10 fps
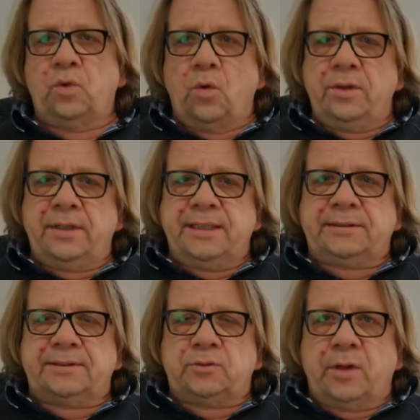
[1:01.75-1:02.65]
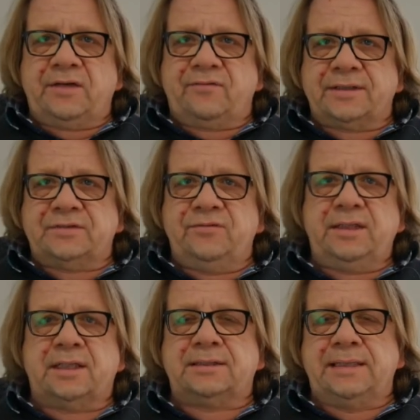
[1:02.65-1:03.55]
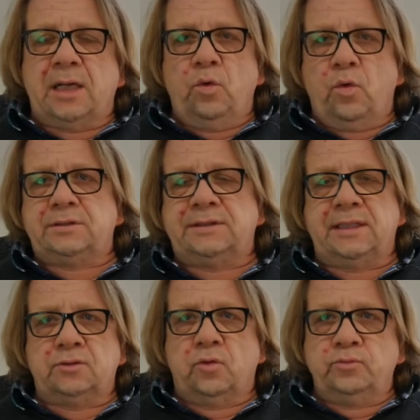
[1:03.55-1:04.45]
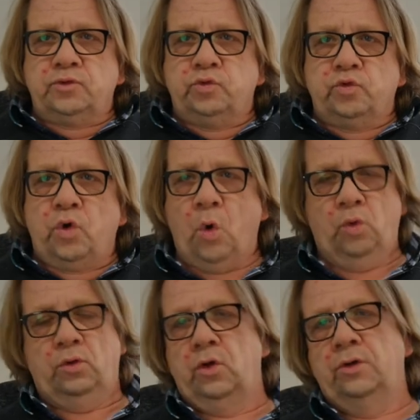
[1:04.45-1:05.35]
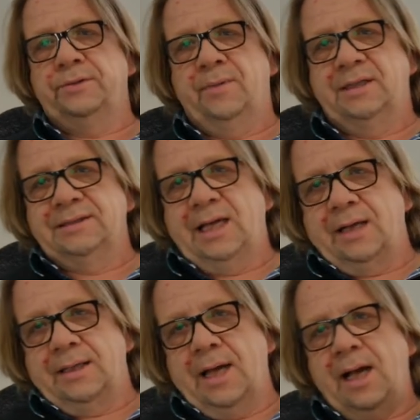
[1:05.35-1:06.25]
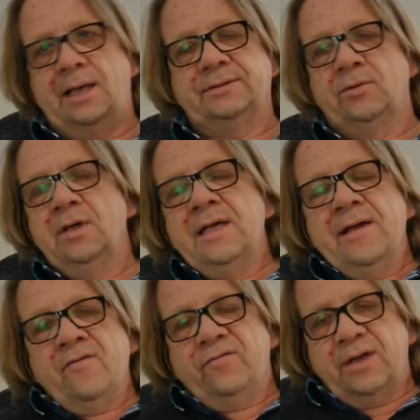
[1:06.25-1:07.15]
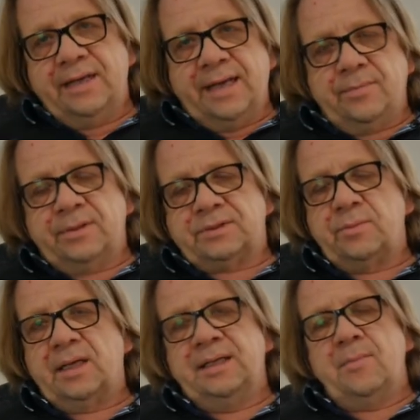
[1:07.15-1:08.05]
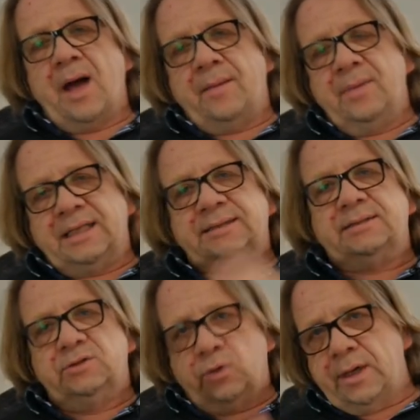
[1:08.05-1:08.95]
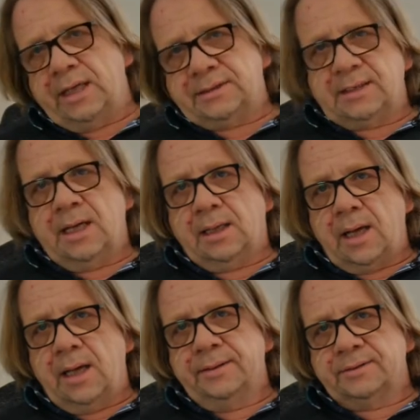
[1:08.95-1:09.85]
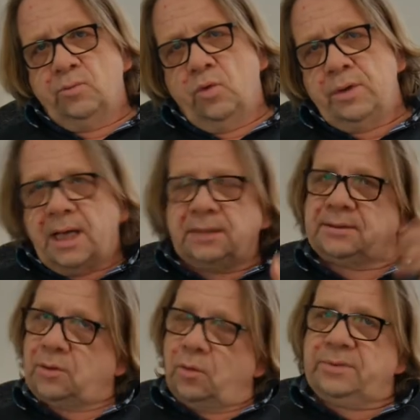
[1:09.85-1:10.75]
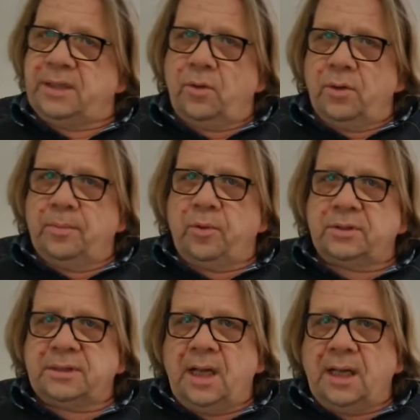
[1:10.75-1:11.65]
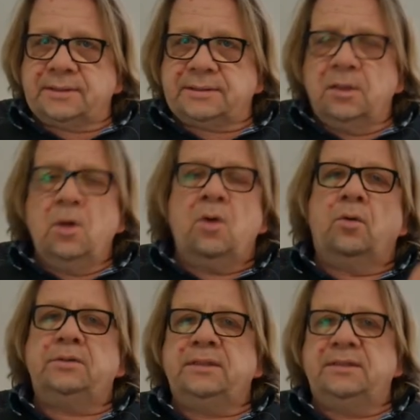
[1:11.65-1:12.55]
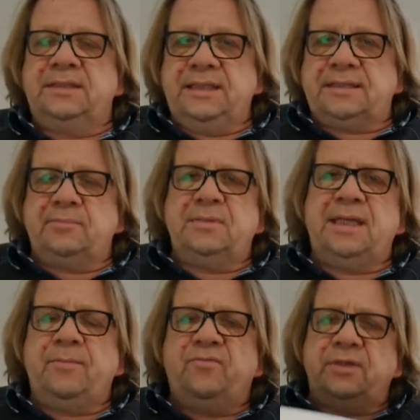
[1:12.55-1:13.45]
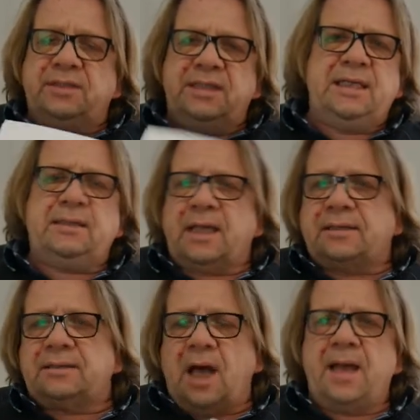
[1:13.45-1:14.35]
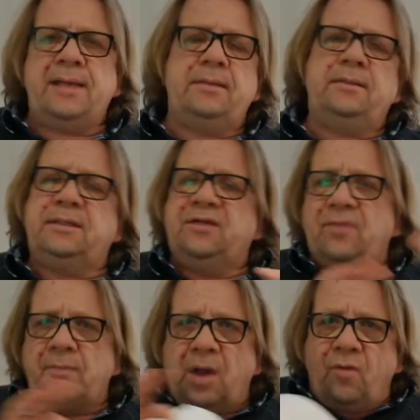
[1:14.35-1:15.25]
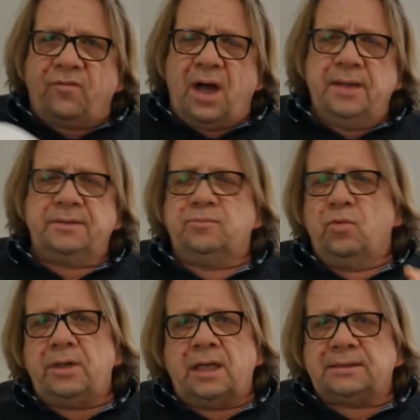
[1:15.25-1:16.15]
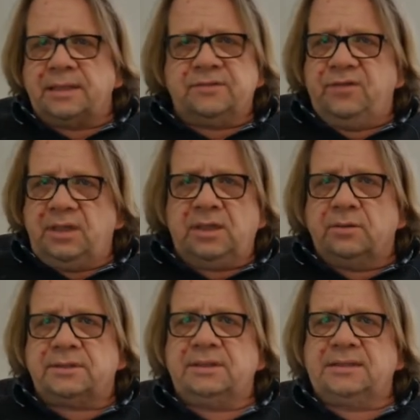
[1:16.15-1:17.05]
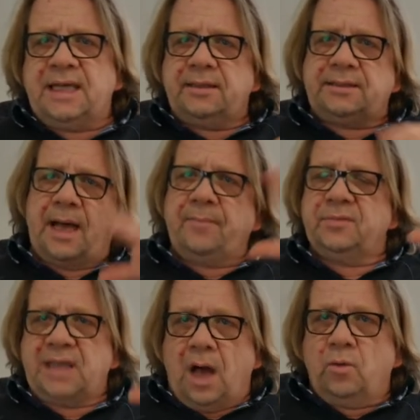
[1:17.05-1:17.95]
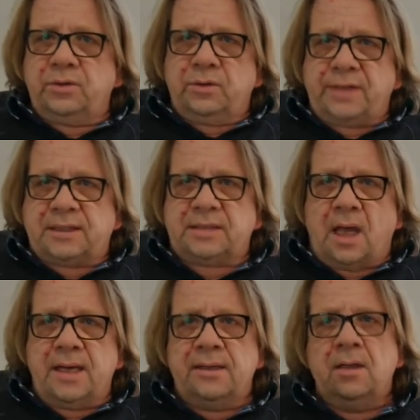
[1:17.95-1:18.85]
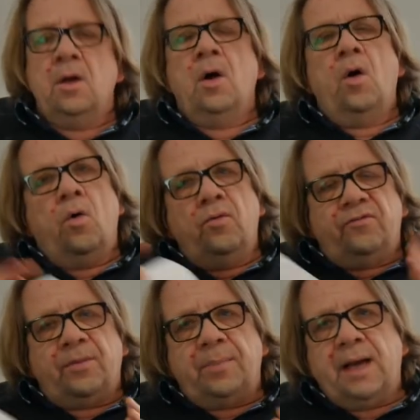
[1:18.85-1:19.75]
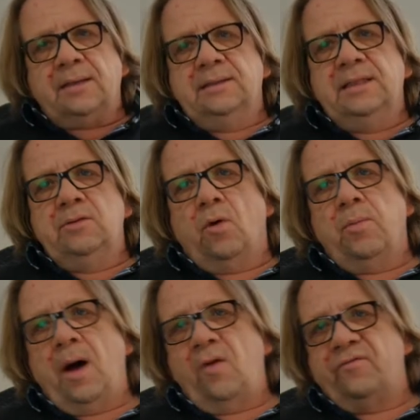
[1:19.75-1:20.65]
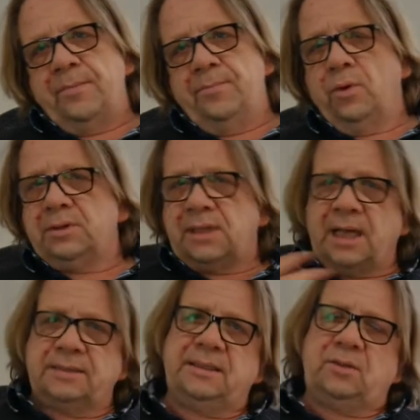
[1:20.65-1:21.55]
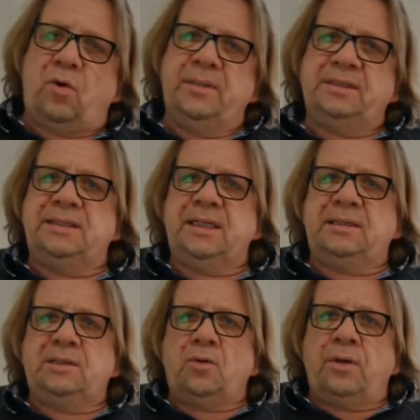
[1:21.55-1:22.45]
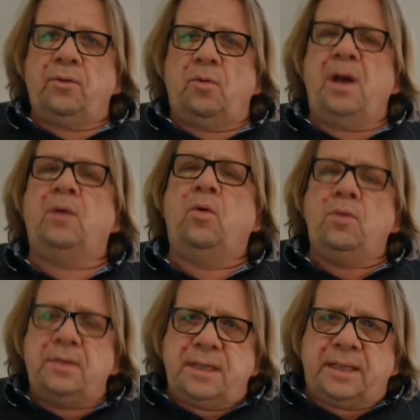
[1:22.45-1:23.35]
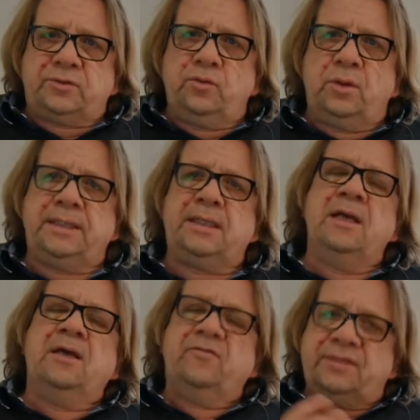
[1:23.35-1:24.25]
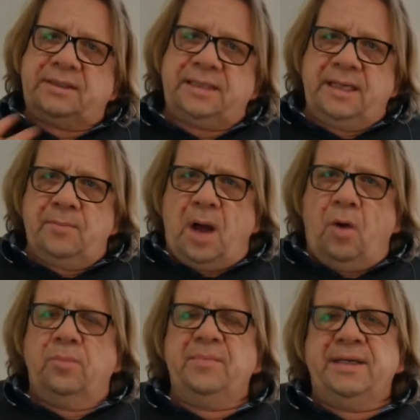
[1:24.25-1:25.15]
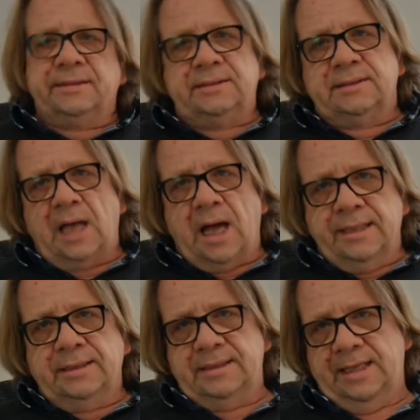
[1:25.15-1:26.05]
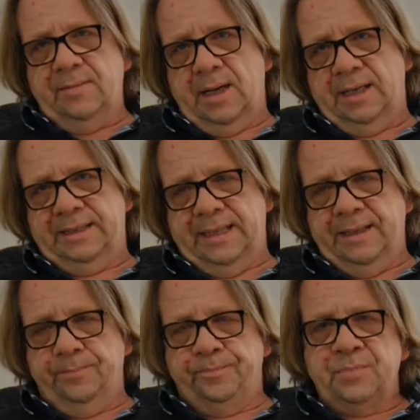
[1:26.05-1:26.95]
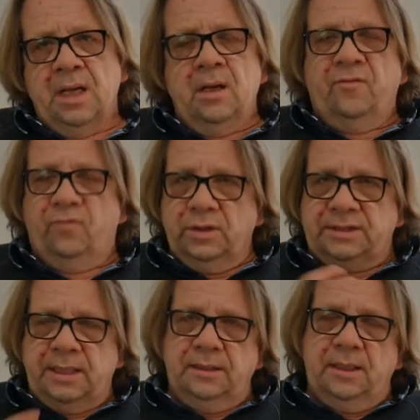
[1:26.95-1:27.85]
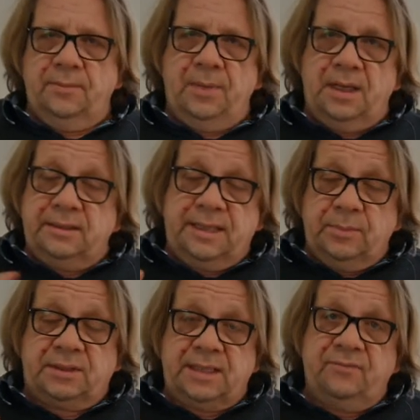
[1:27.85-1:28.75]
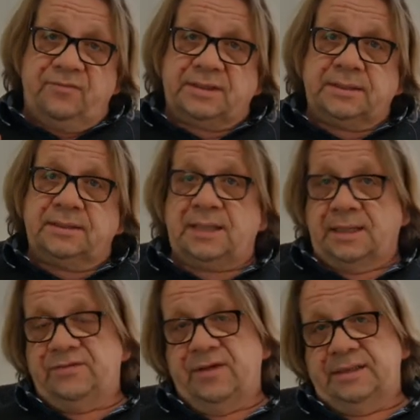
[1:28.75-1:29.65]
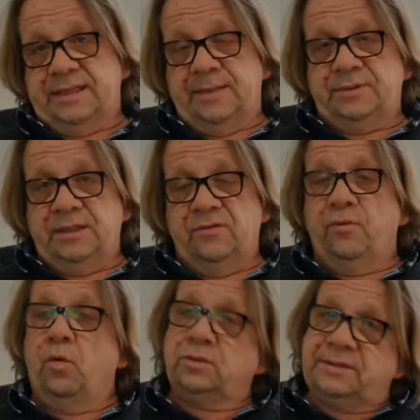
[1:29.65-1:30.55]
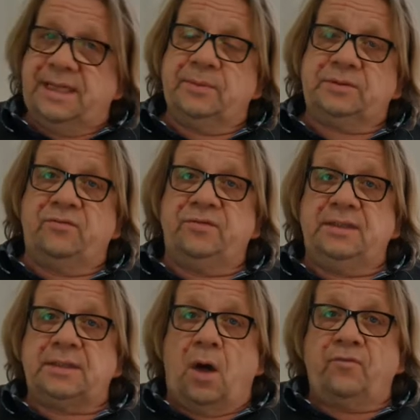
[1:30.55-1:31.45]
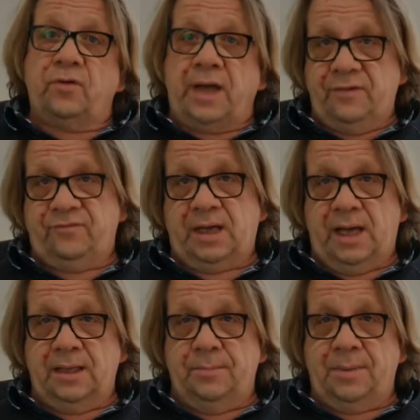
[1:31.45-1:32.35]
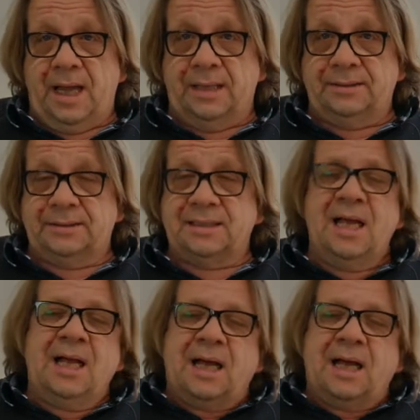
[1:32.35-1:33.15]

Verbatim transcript: Grunde ist es so etwas wie das Dialogzentrum to go, könnte man sagen. Ja, also wir nehmen es immer am letzten Donnerstag eines Monats kommt der neue Podcast und in diesem nehmen wir die Dateien, die wir im Laufe eines Monats als Videos gesendet haben, die Audiodateien und verpacken die nochmal auf dem Podcast. Ich kommentiere die dort nochmal und natürlich wird es immer auch mindestens ein Thema geben, wo ich den, äh, in dem ich den Wissenstransfer selbst in den Fokus nehme, so wie es auch von Anfang an geplant ist.